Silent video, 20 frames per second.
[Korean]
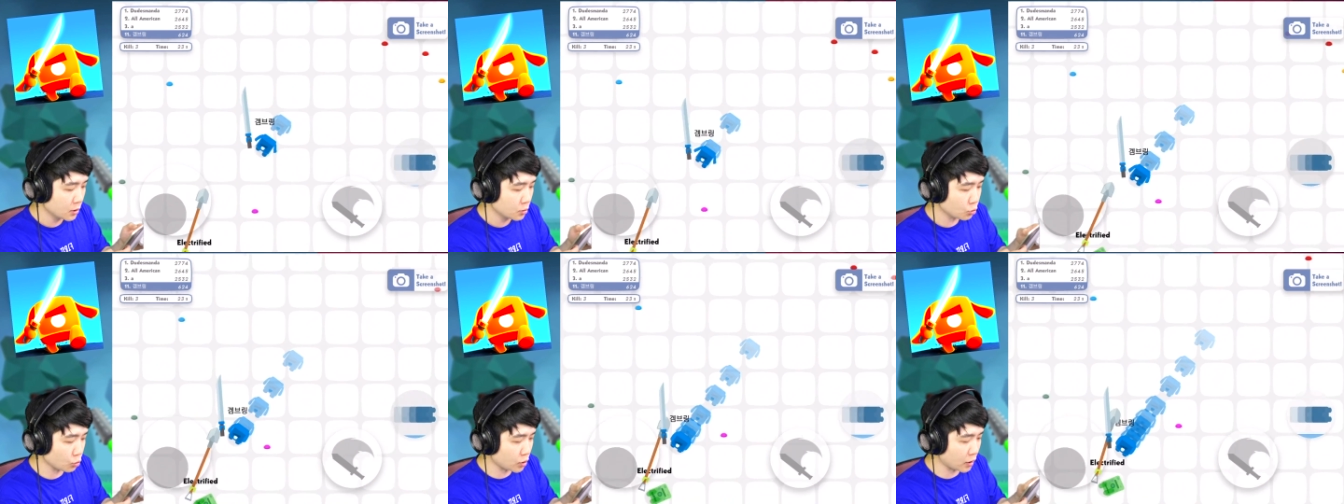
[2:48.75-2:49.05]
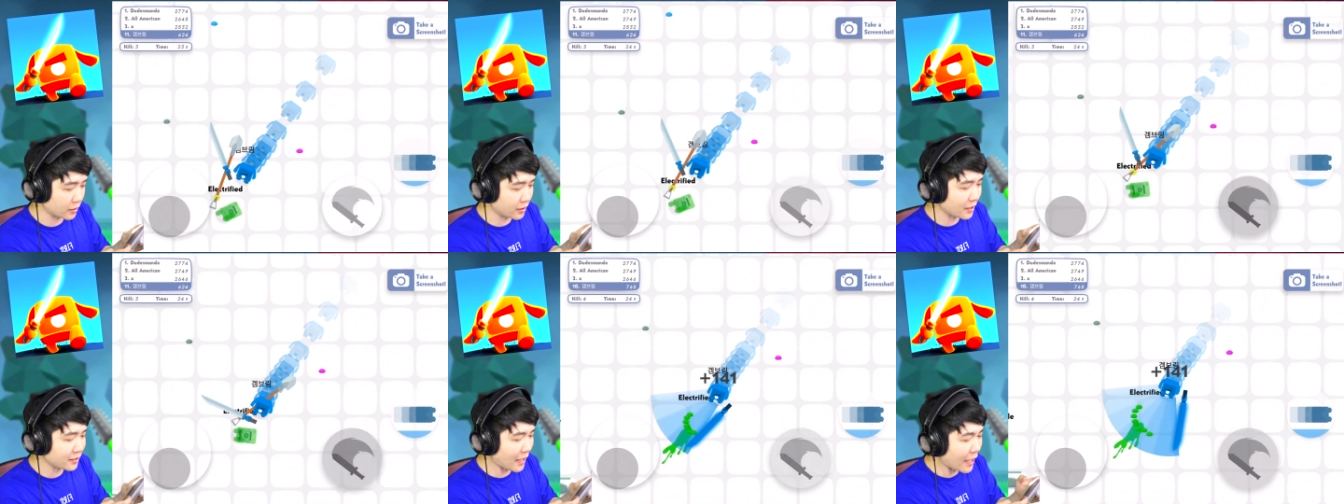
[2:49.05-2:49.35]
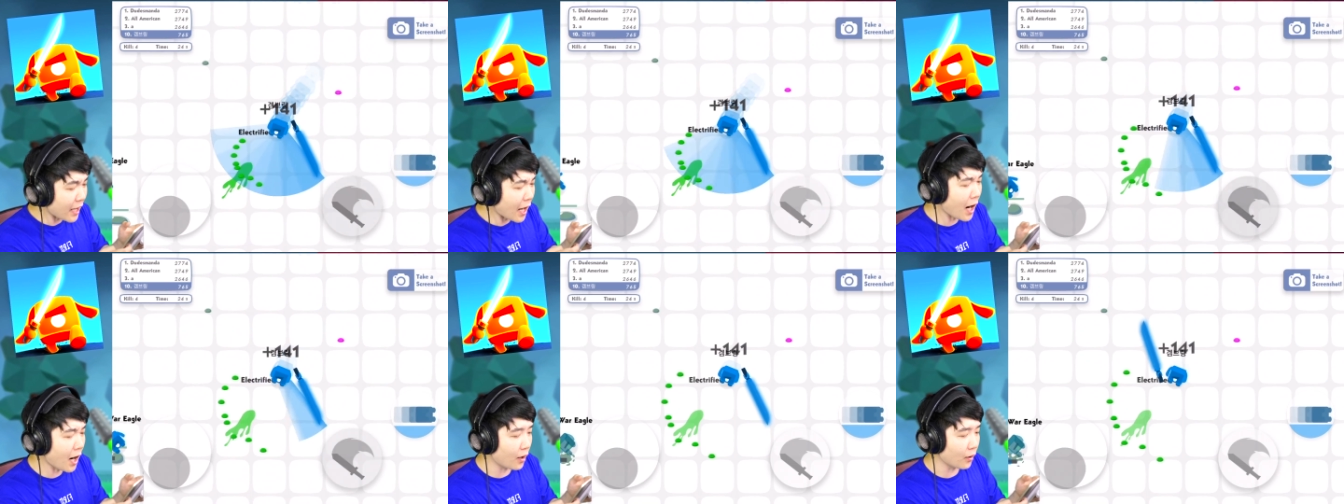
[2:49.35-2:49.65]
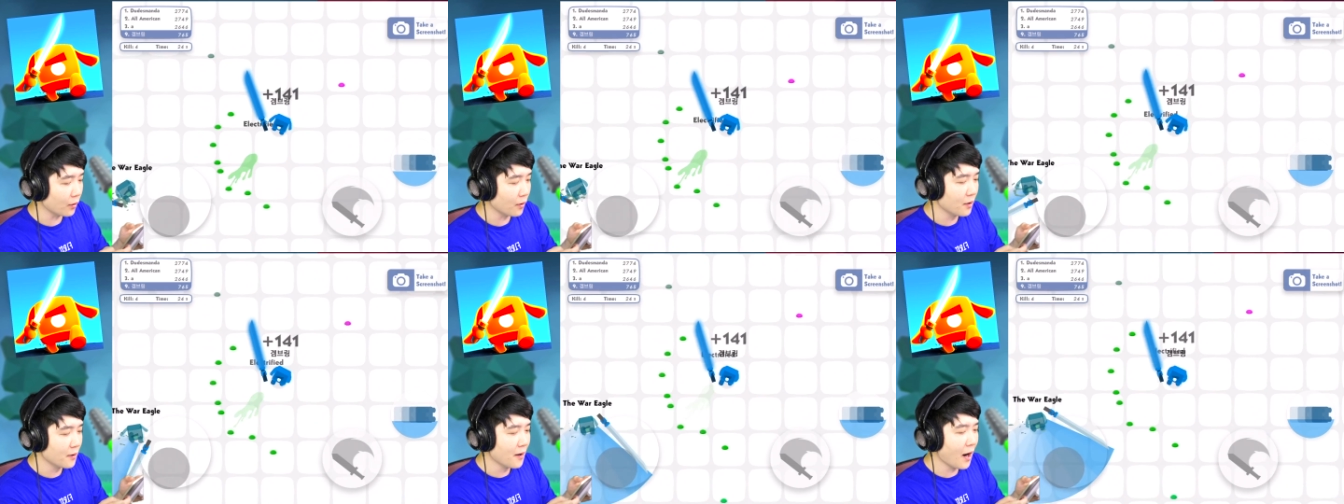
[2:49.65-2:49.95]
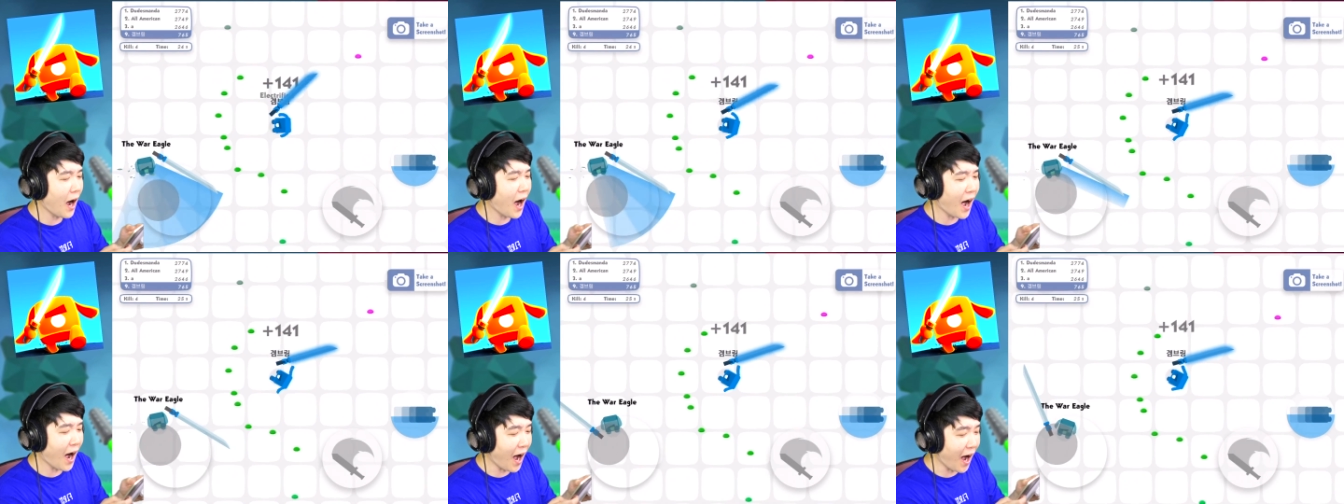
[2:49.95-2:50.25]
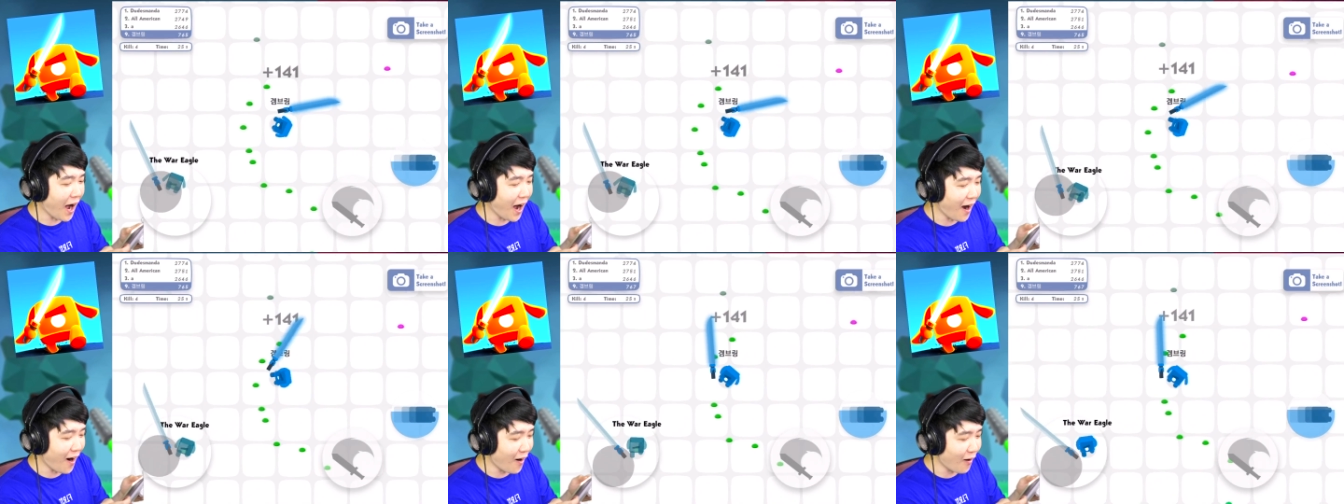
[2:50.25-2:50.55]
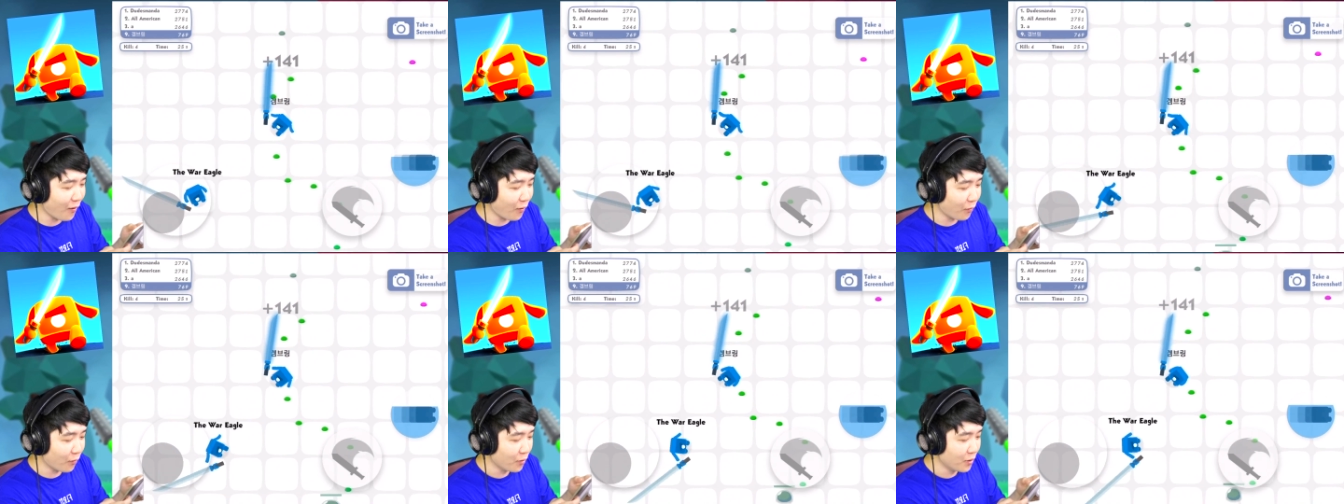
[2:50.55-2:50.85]
쫓아갔다 때려!
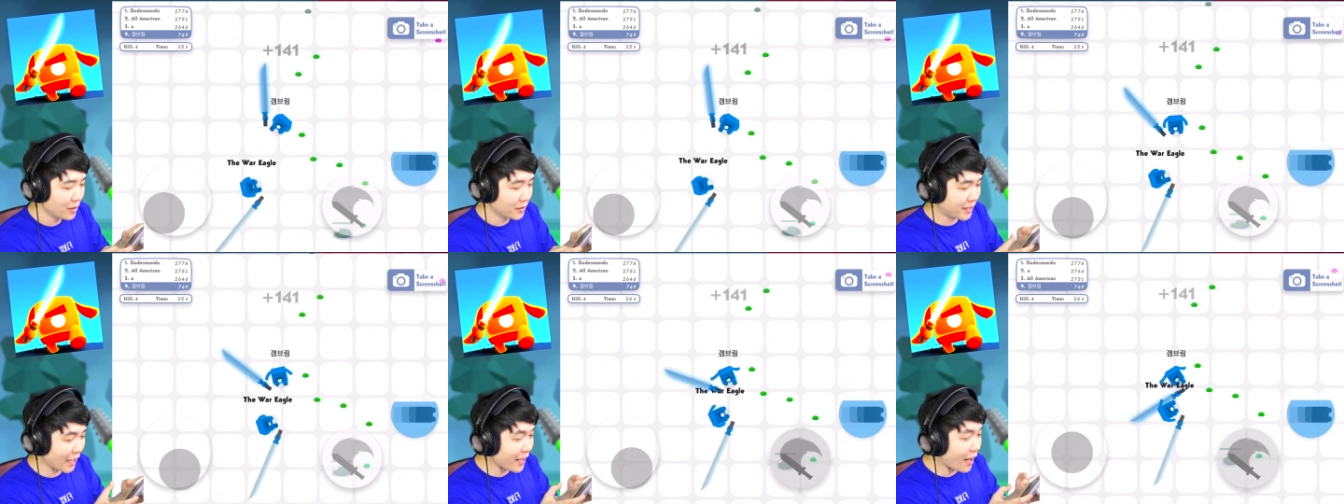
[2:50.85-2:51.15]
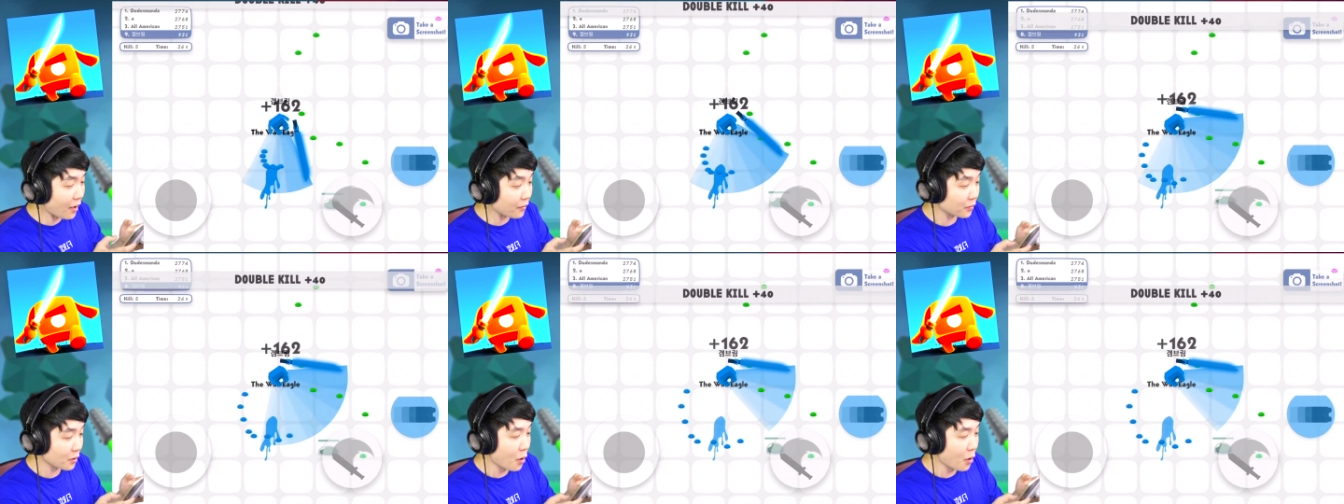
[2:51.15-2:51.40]
허허! 때려!